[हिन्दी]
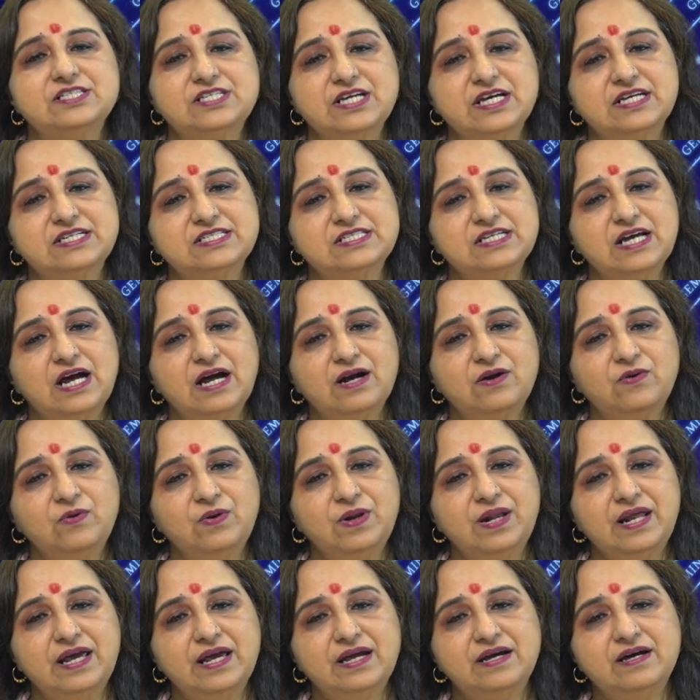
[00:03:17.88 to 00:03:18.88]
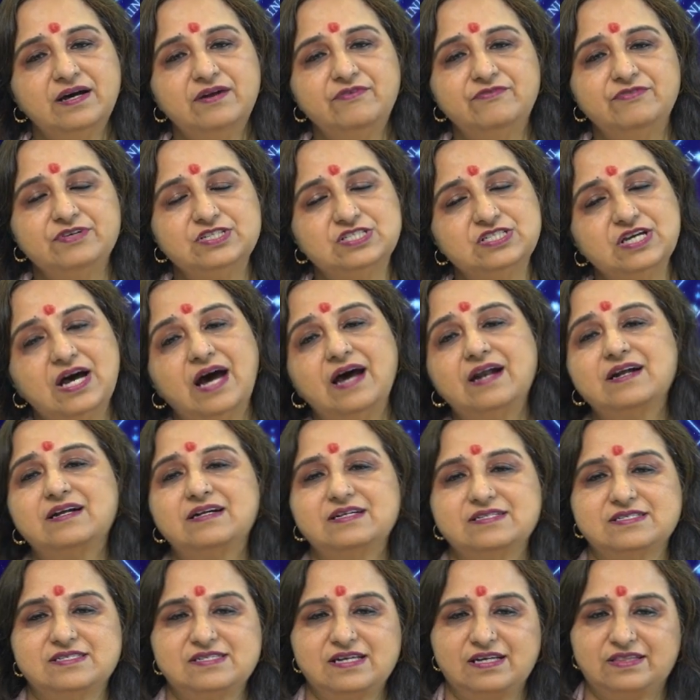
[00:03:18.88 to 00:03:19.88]
शिक्षा को लेकर विचार
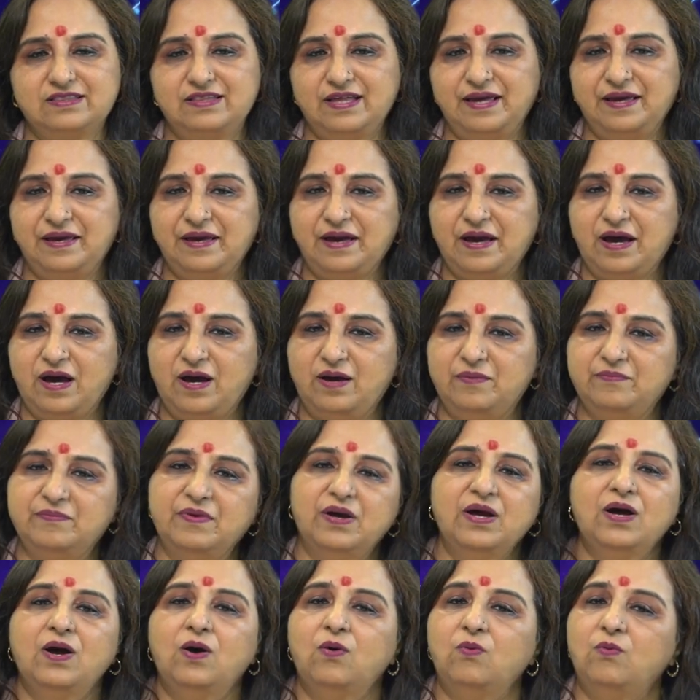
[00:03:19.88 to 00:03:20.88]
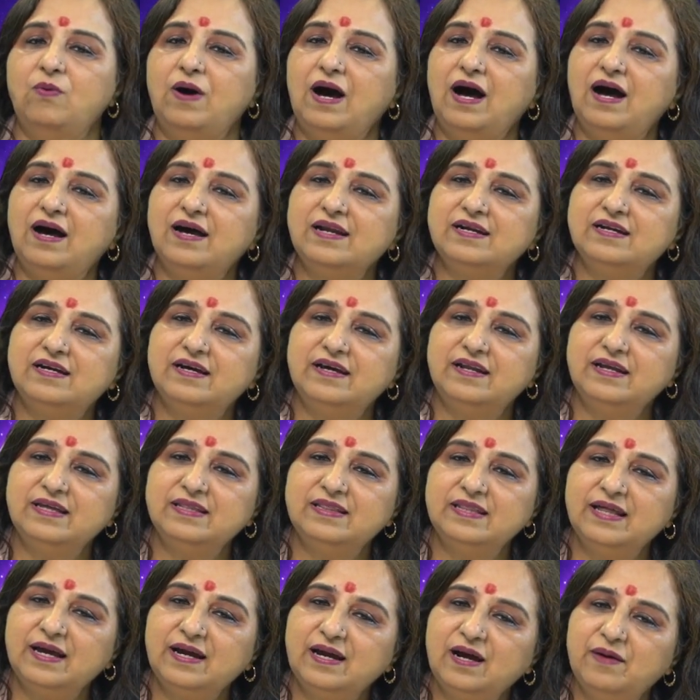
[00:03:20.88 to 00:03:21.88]
कर सकते हैं आप वाहन
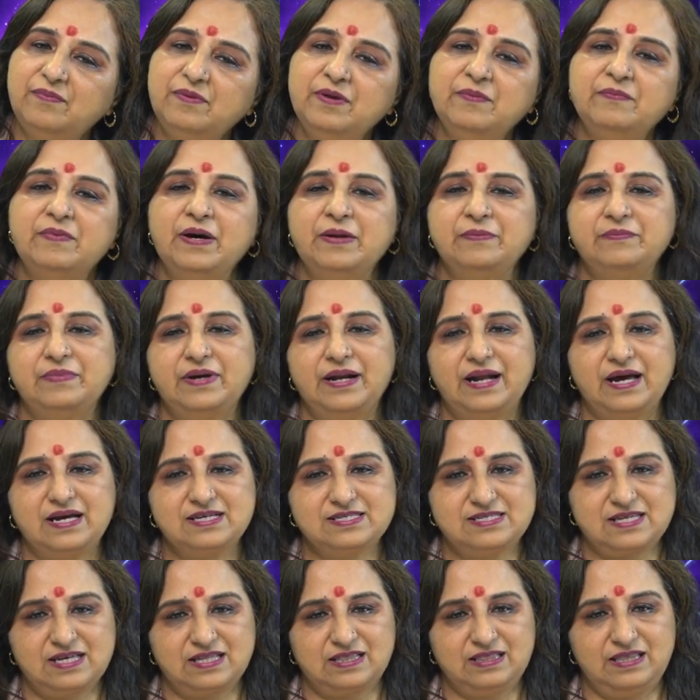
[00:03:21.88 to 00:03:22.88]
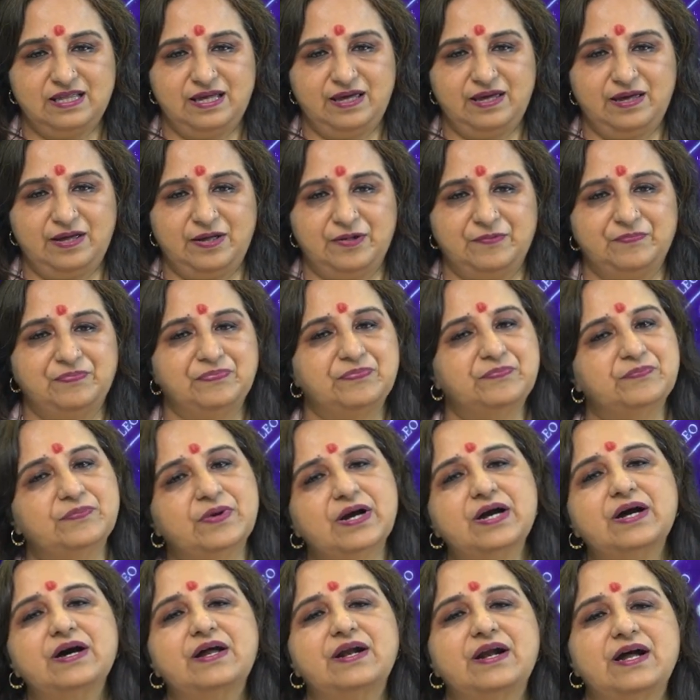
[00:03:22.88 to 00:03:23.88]
खरीदने का भी मन बना सकते हैं
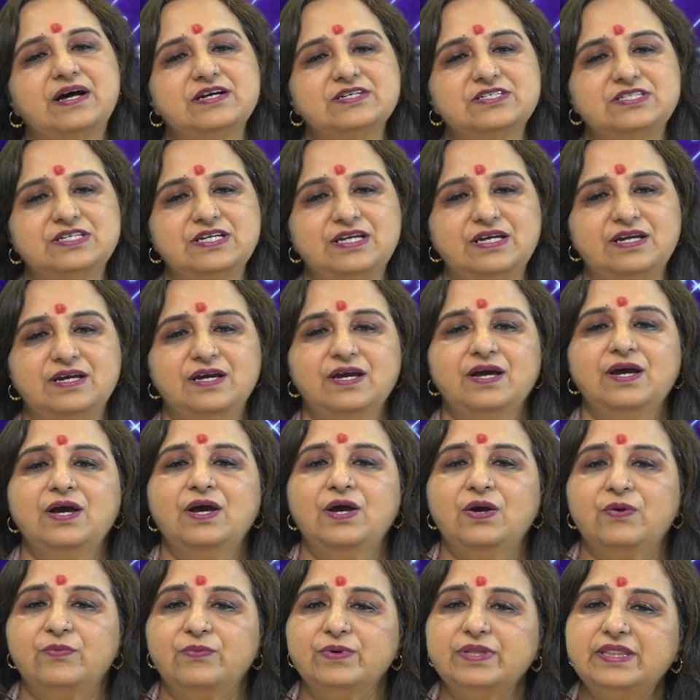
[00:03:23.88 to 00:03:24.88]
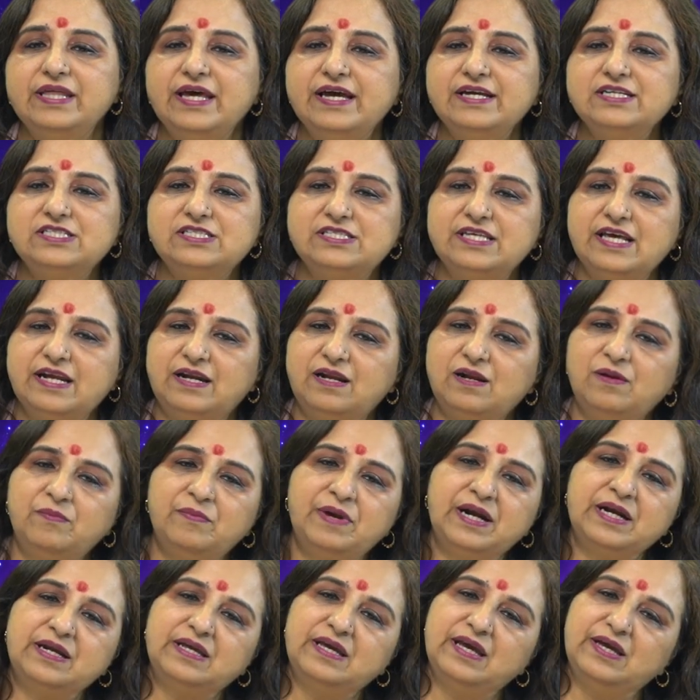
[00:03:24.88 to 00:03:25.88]
मकर राशि विदेश
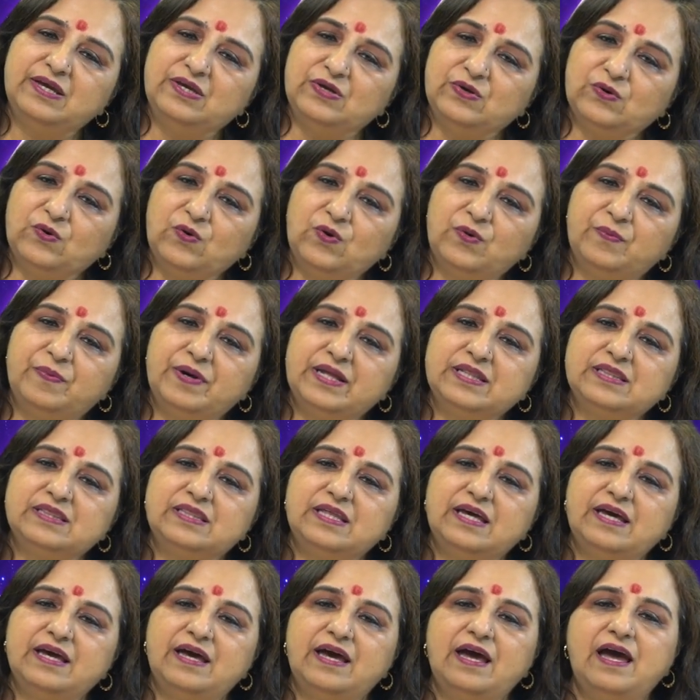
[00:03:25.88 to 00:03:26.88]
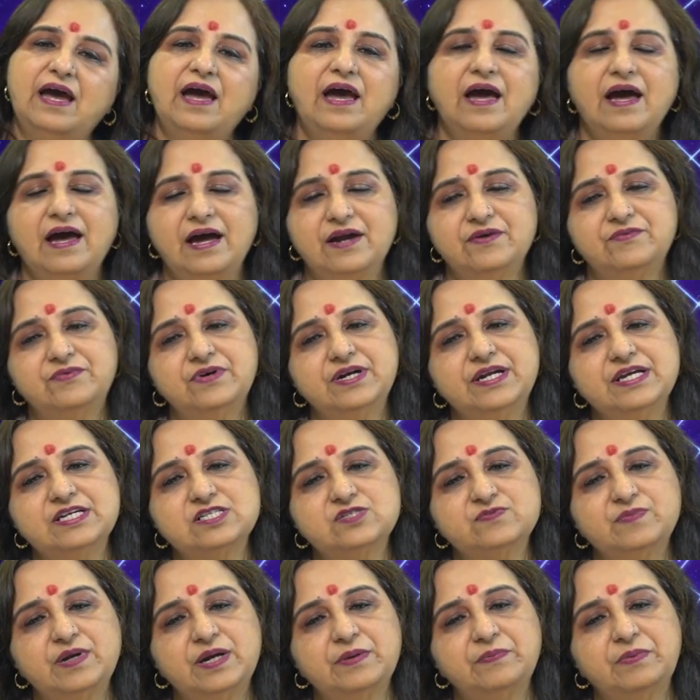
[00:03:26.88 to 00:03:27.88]
सेटलमेंट के योग बनते हैं
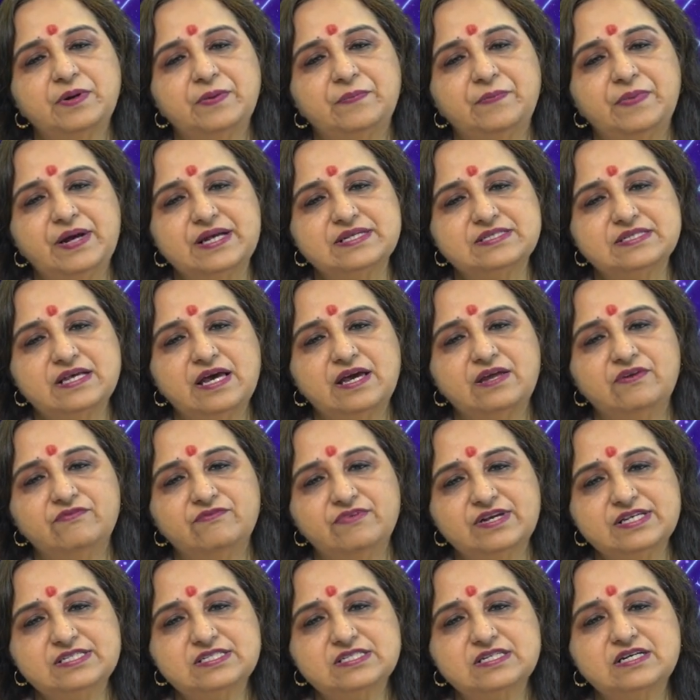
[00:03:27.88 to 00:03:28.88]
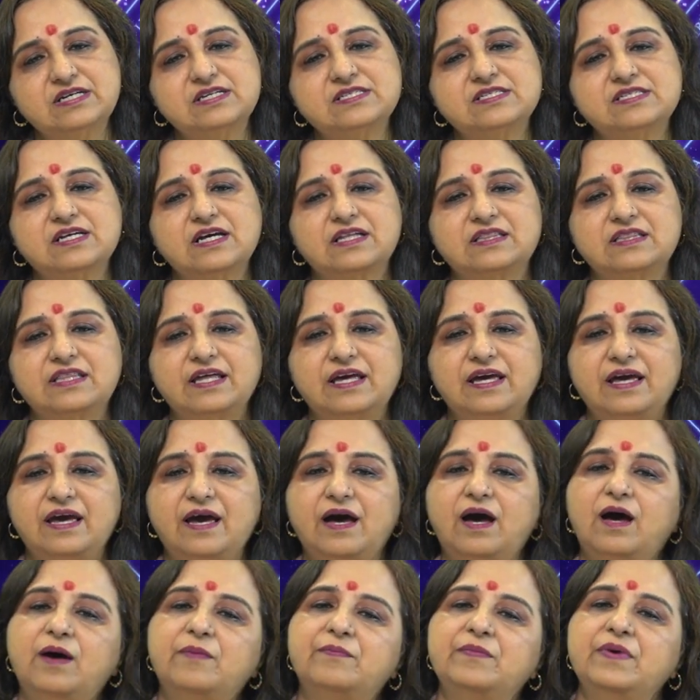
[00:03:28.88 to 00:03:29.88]
एडवर्टीजमेंट पर पैसा इन्वेस्ट कर सकते हैं
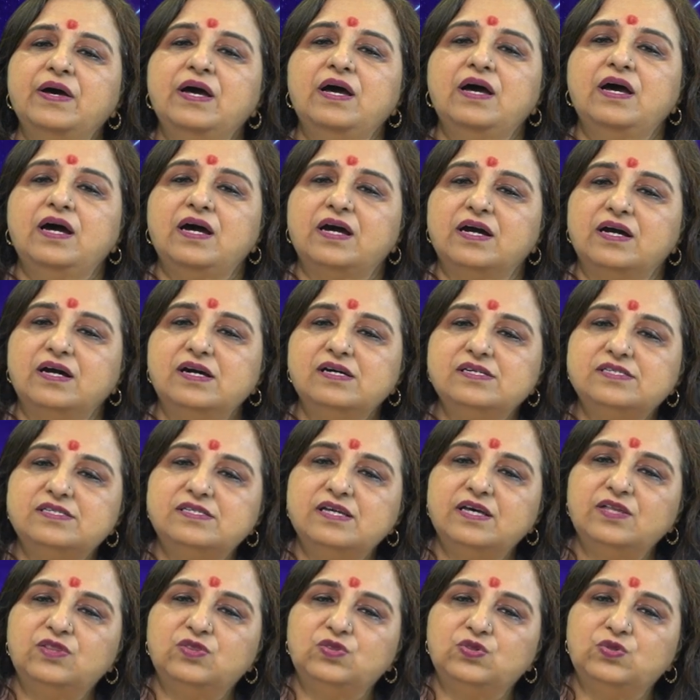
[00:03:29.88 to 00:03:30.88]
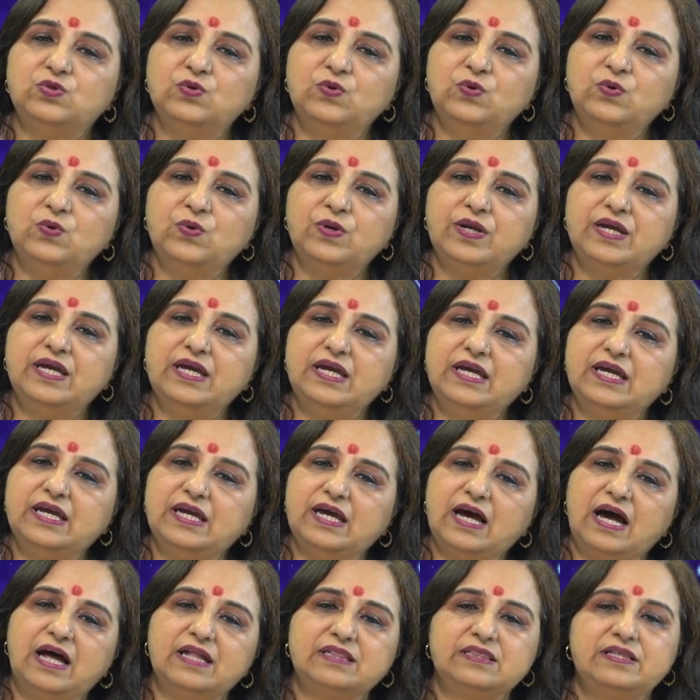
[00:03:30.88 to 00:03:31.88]
आप घर से दूर की
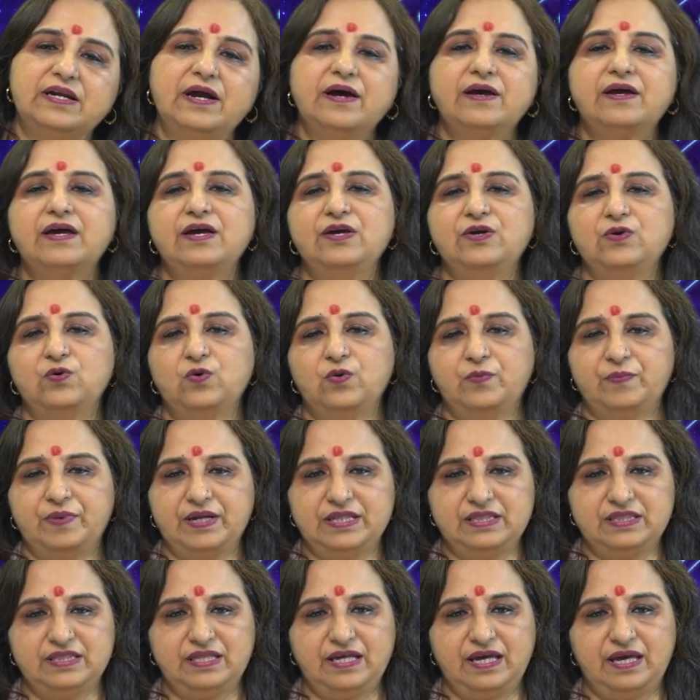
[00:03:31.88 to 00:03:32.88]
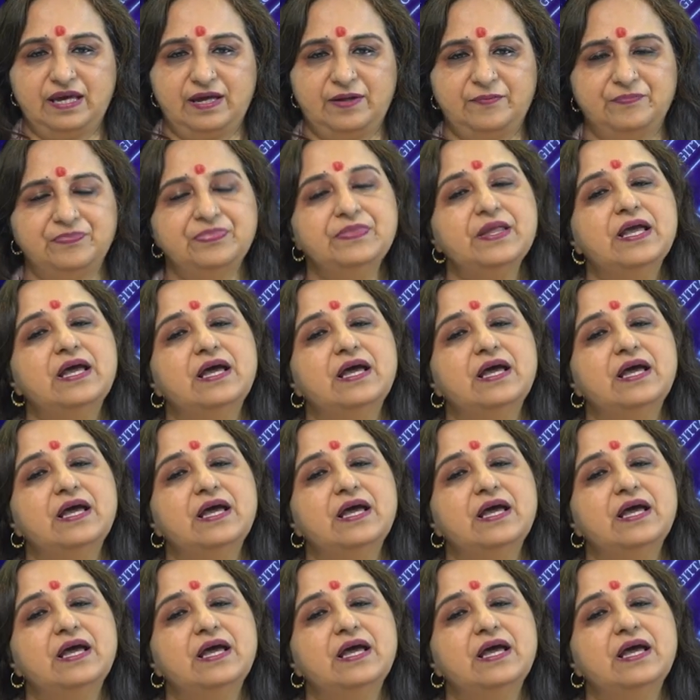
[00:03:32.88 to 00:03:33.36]
यात्रा के योग बनते हैं